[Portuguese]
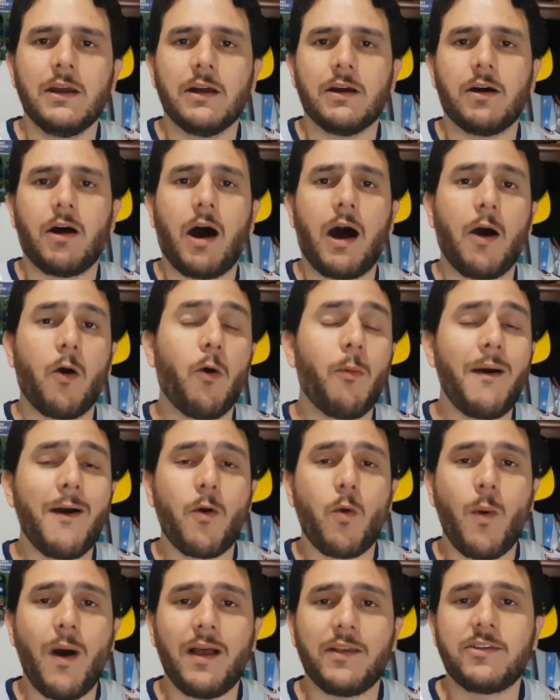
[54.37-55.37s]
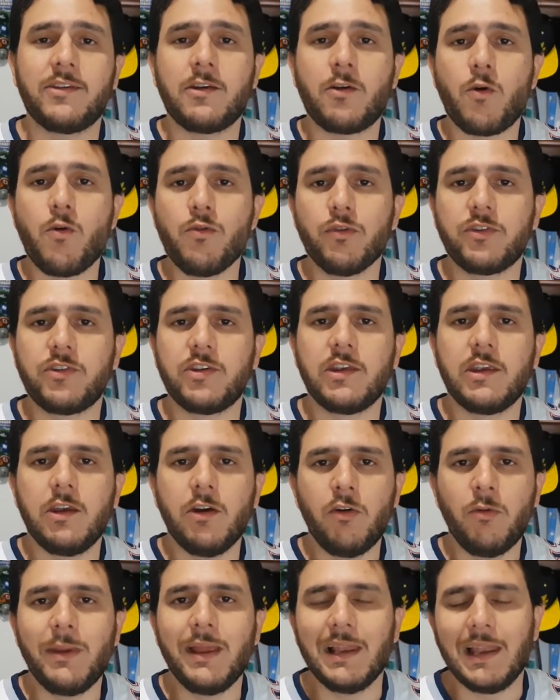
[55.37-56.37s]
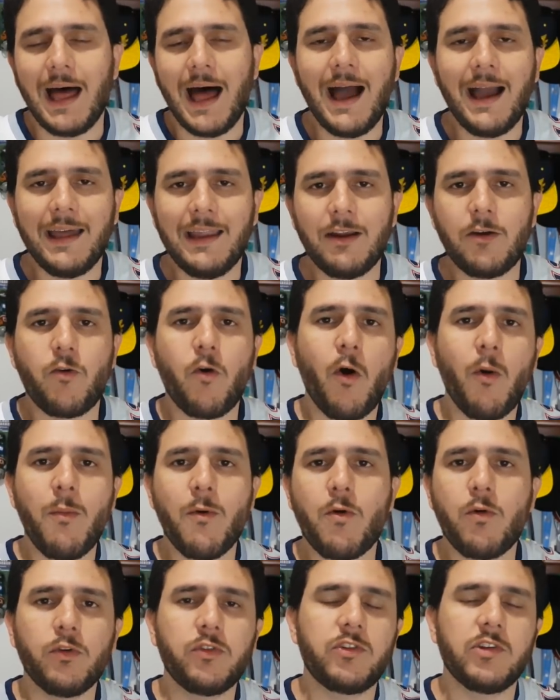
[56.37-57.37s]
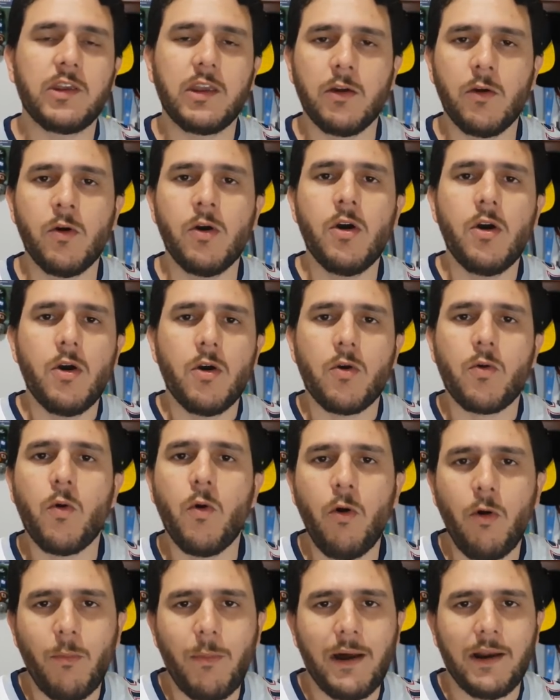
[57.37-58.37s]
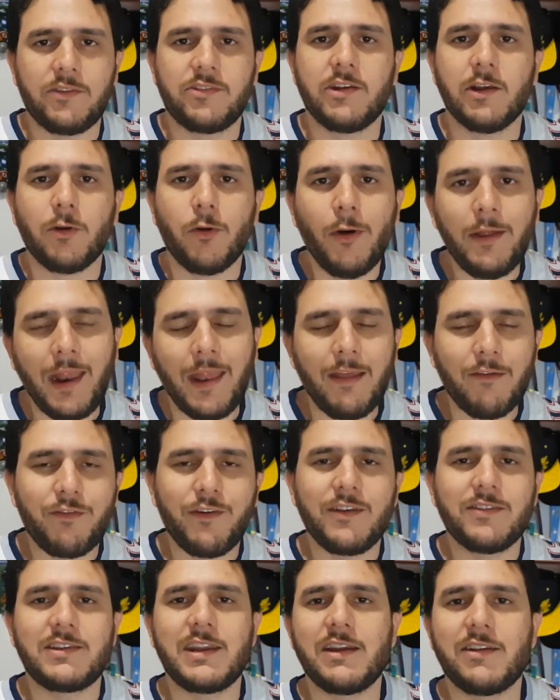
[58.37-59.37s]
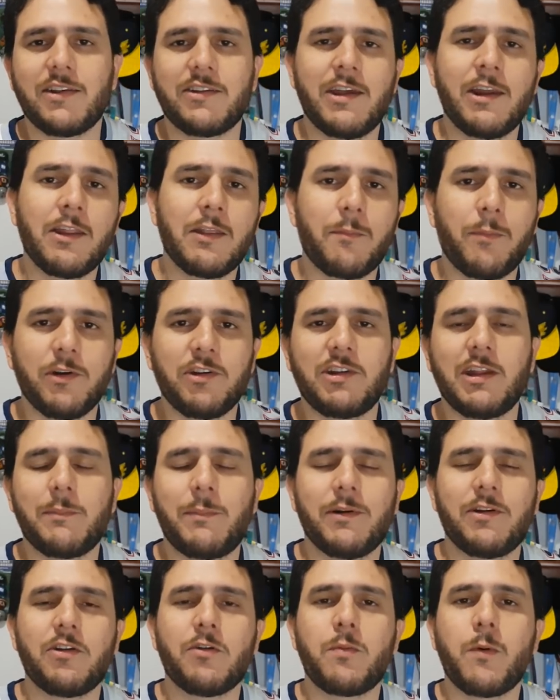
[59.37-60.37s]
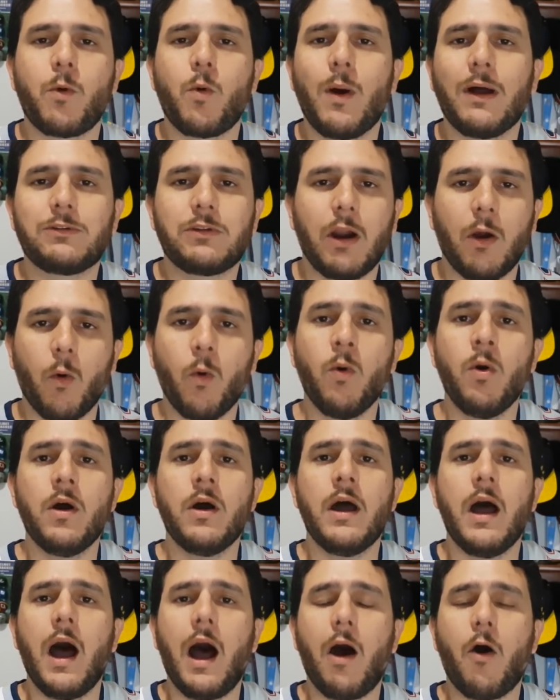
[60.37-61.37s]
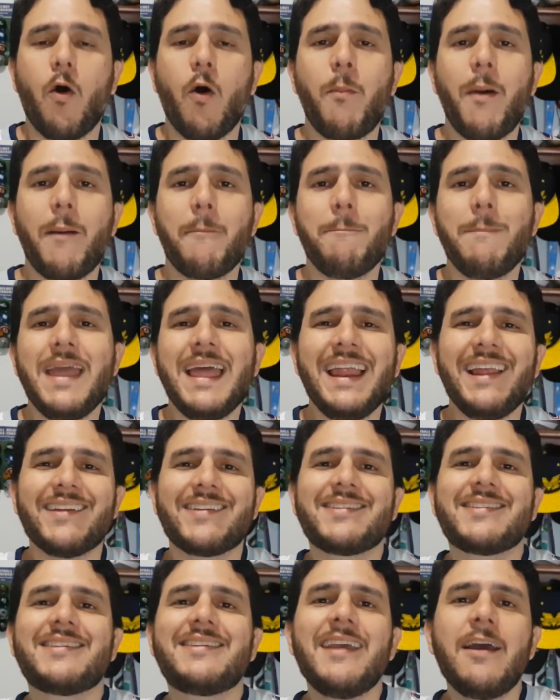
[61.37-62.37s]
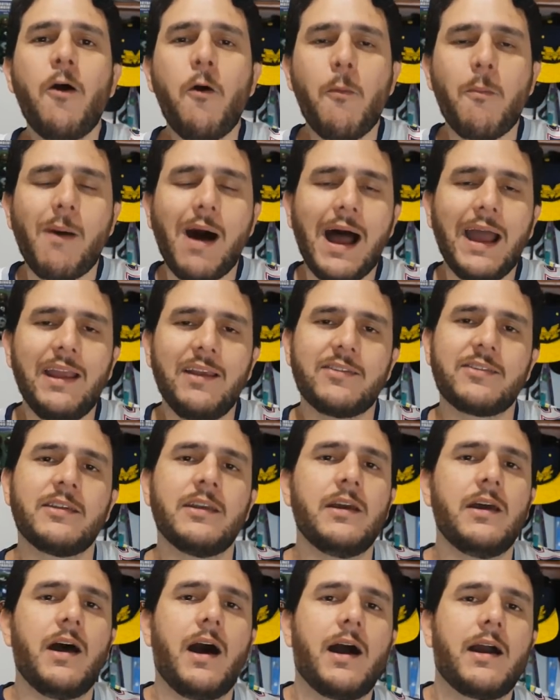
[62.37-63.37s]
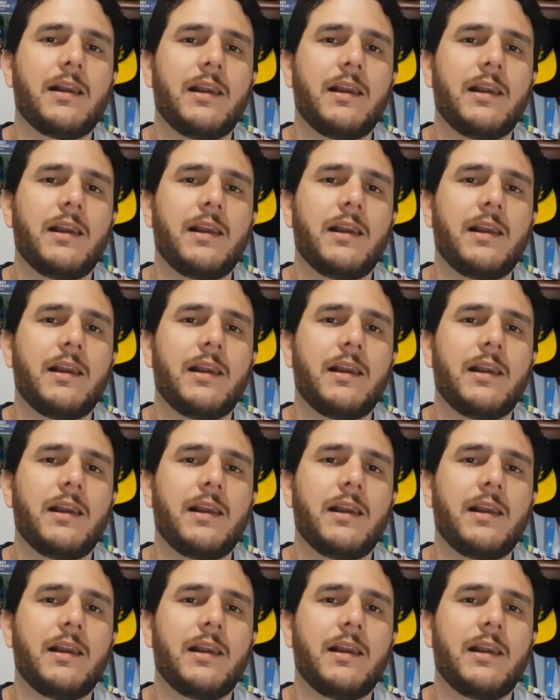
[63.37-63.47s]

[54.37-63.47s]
A Roma quase conseguiu um milagre, como conseguiu com o Barcelona, né? Fez 3 a 0 depois de ter perdido por 4 a 1. A Roma mereceu mais a